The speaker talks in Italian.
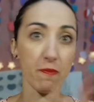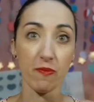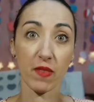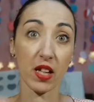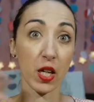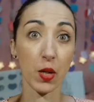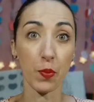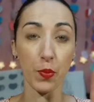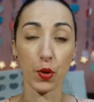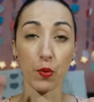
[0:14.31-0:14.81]

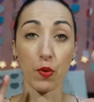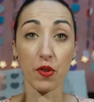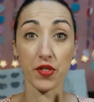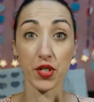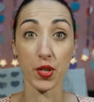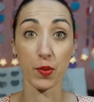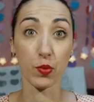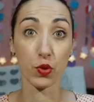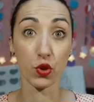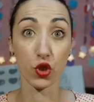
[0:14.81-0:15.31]
i promossi
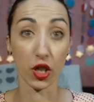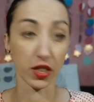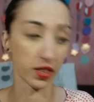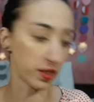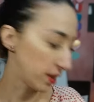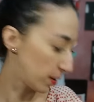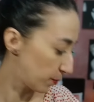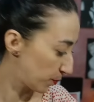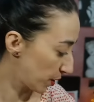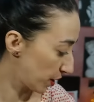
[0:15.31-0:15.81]
e bocciati
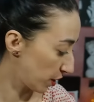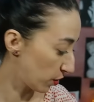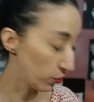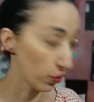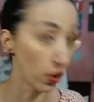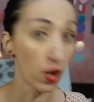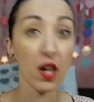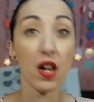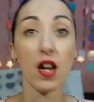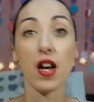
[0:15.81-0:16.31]
del periodo
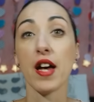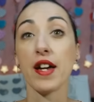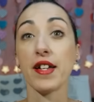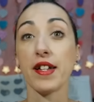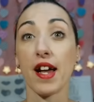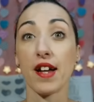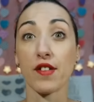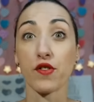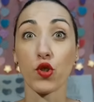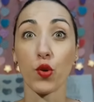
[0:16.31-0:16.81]
e
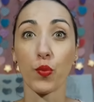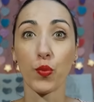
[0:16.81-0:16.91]
riesco